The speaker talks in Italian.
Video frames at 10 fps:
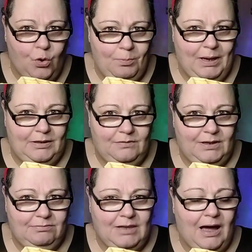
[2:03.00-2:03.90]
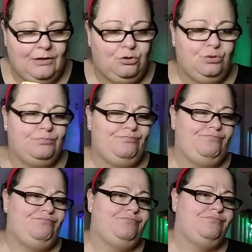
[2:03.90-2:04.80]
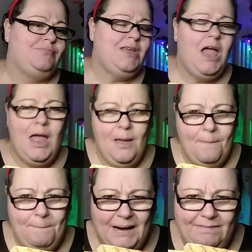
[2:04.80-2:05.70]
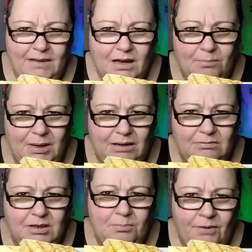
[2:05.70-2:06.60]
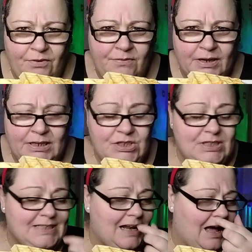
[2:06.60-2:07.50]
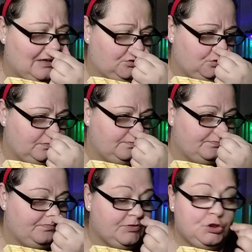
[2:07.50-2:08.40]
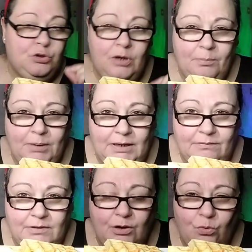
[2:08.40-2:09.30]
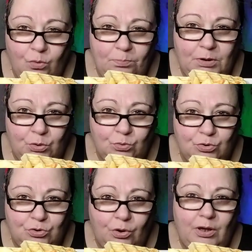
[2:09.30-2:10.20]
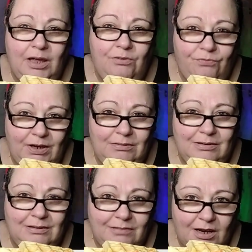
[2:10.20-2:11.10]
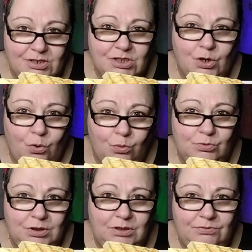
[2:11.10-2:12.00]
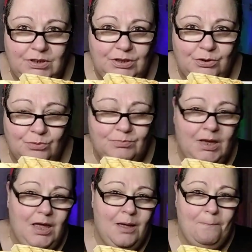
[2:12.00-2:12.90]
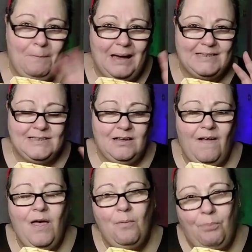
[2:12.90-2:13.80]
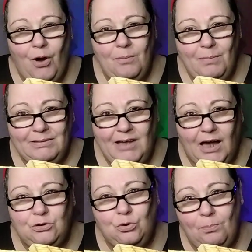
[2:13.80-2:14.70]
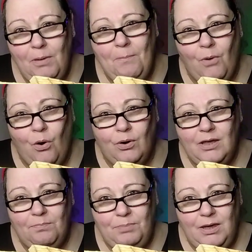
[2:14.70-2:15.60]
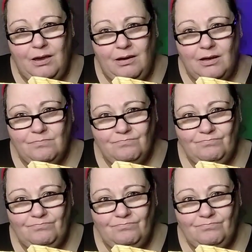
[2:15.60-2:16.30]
come è diventato. Praticamente mi aveva registrato solamente un minuto e 23 secondi di video. Basta. Poi mi ha dato memoria piena.